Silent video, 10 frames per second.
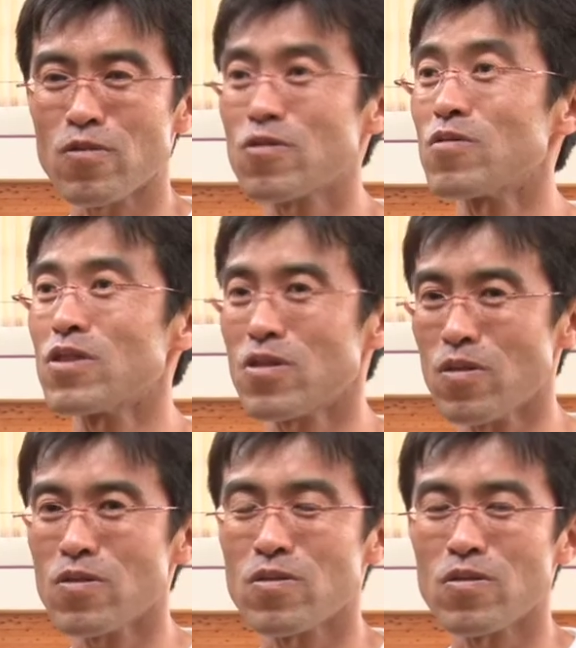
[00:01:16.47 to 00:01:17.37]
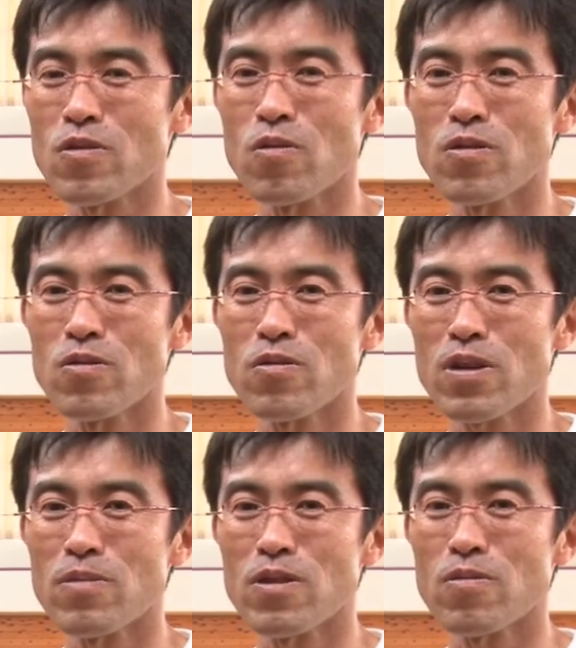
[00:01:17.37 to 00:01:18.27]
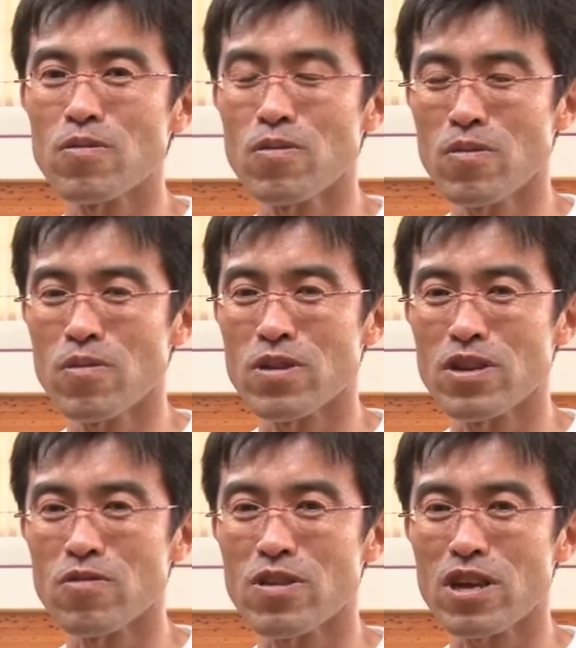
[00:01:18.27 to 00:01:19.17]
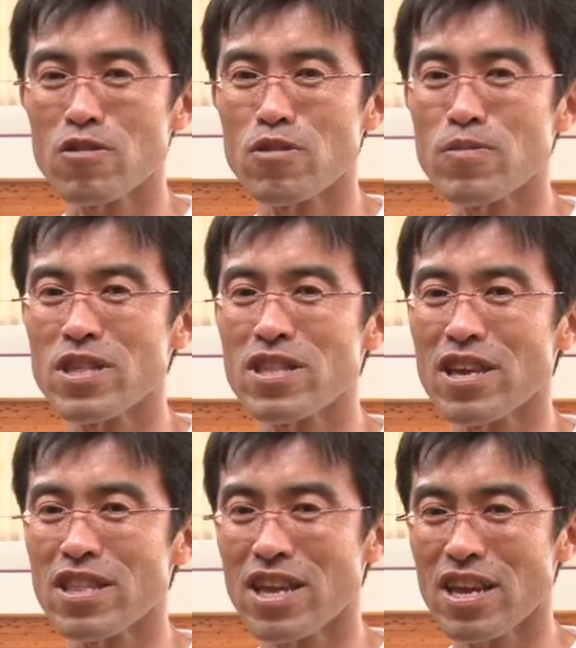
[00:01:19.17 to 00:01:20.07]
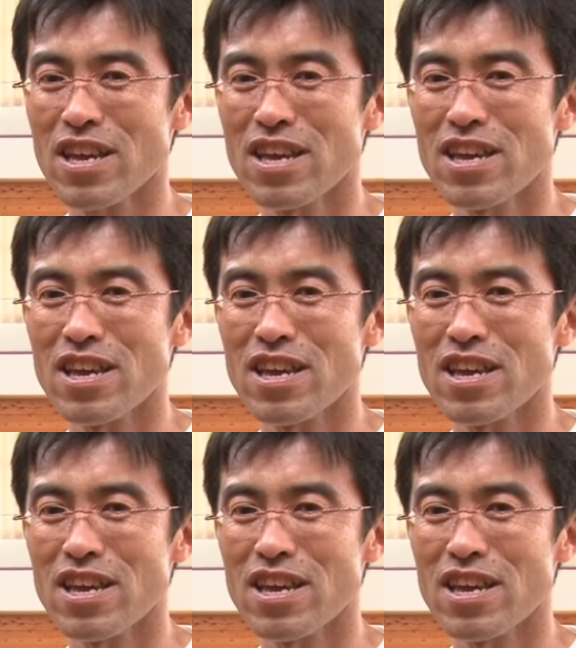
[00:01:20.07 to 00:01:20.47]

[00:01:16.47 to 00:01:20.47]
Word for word: お年寄りとそういう交流を深めることを非常に楽しみにしていて